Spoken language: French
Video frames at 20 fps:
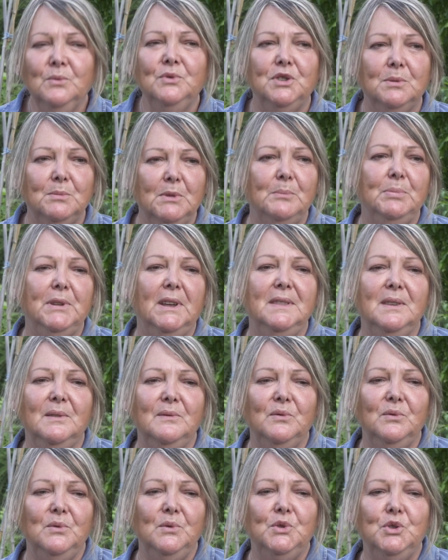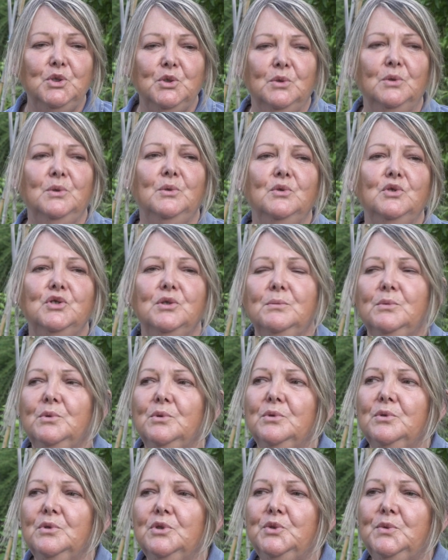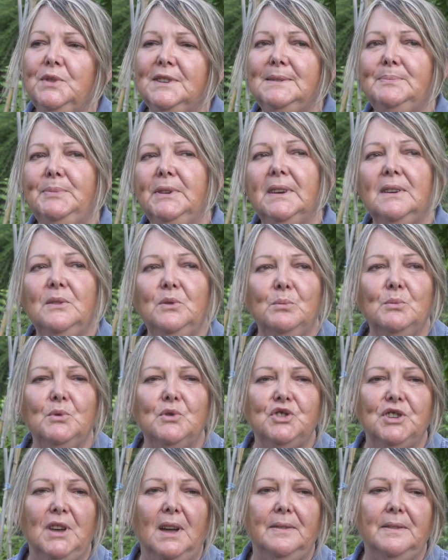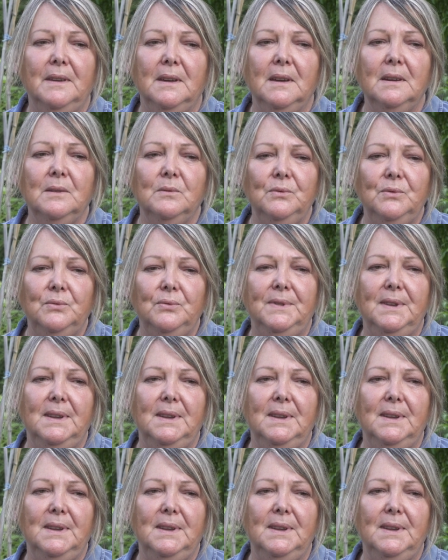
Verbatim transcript: Nous sommes en pleine évolution, donc je me suis inspirée de mon jardin où tout